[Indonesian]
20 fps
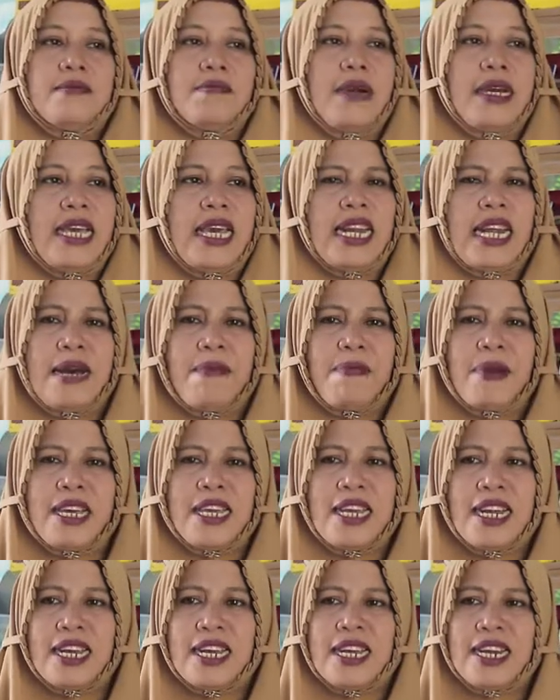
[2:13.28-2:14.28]
bagian apa
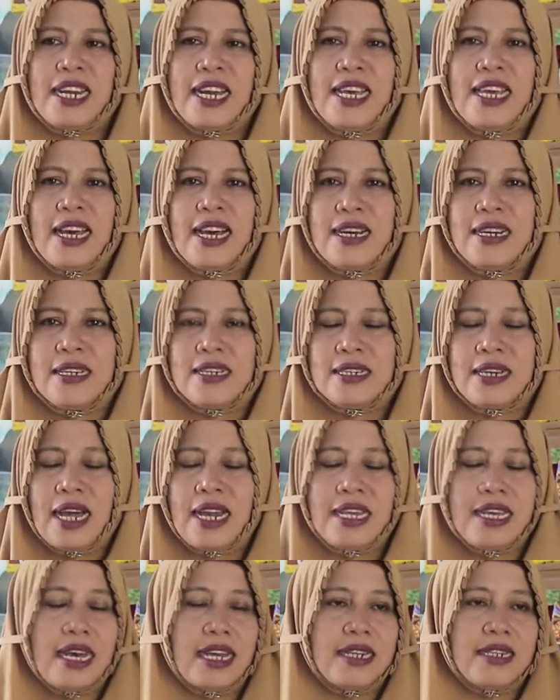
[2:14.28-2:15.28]
kira-kira yang
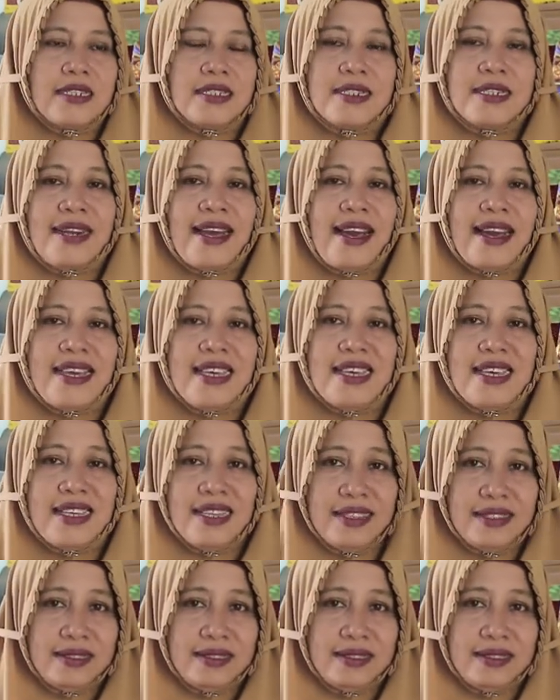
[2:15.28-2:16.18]
kalian senangi?